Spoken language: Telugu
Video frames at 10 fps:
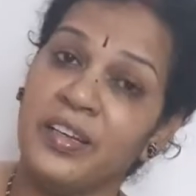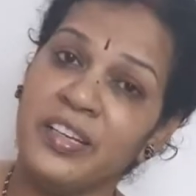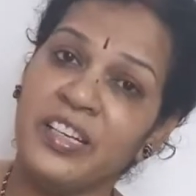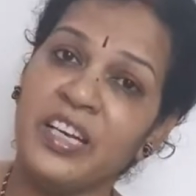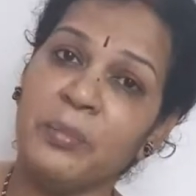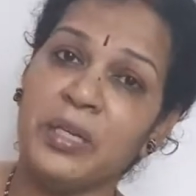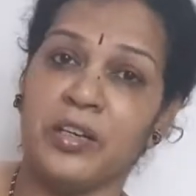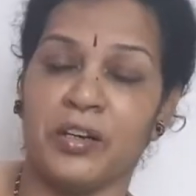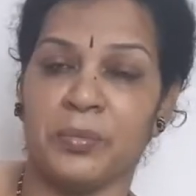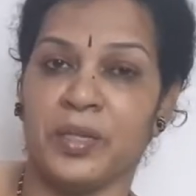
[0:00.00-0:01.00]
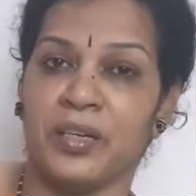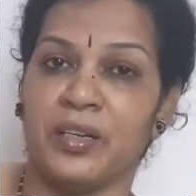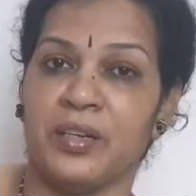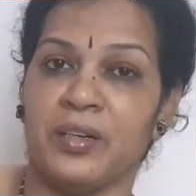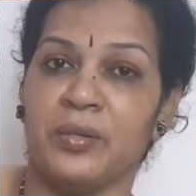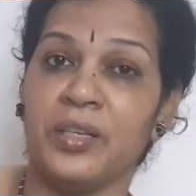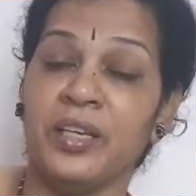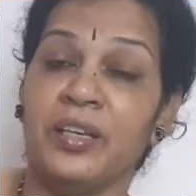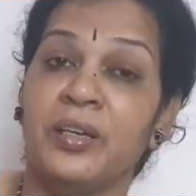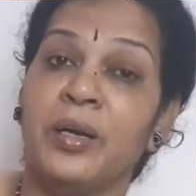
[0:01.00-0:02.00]
రీగమ నార్మల్ ఓకే
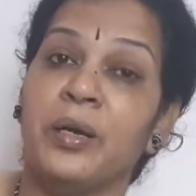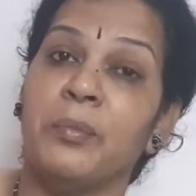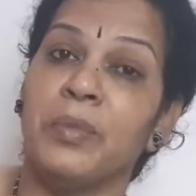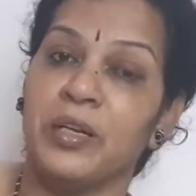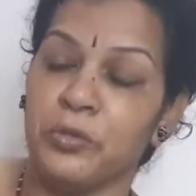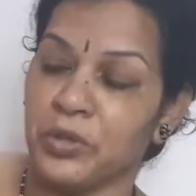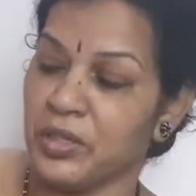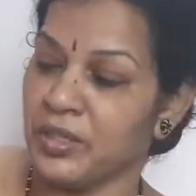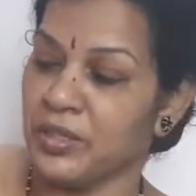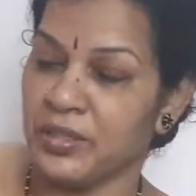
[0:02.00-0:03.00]
మళ్ళీ చూడండి